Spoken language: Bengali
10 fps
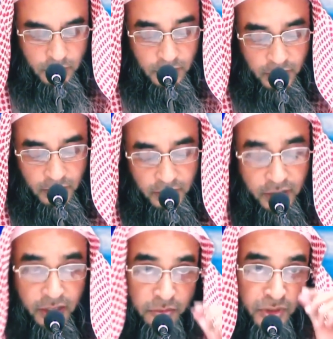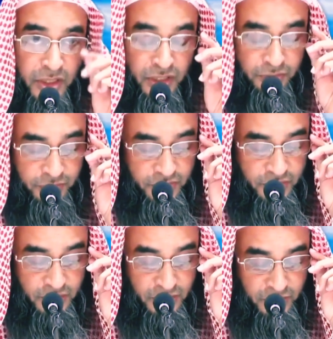ইয়াকিল্লাল এলম এখানে
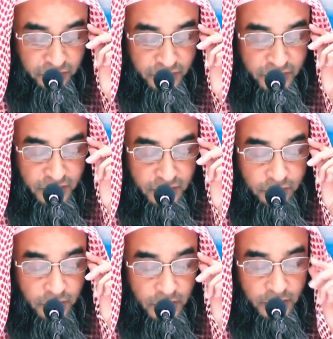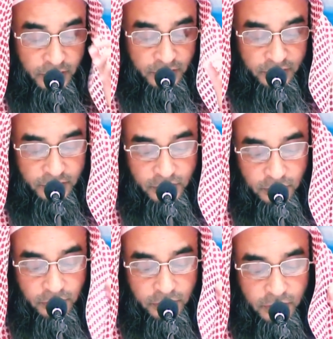রয়েছে সেখানে রয়েছে আগেরটাতে
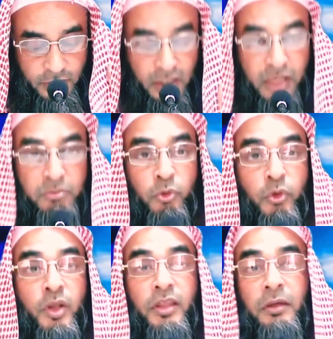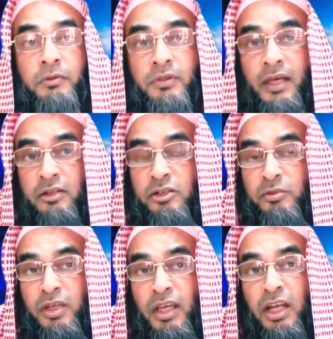ছিল যে এলম উঠে যাবে তো
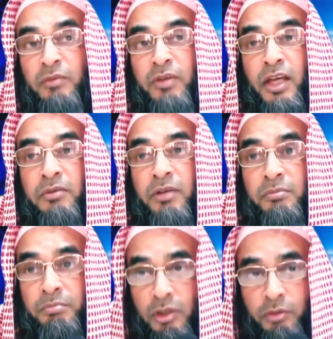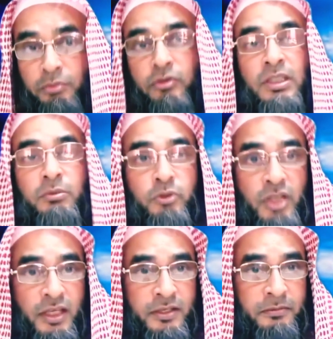একসময় এলম একেবারে বিলুপ্ত হয়ে যাবে
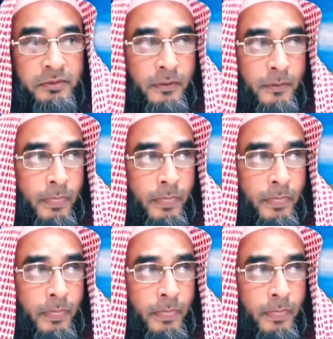উঠেই যাবে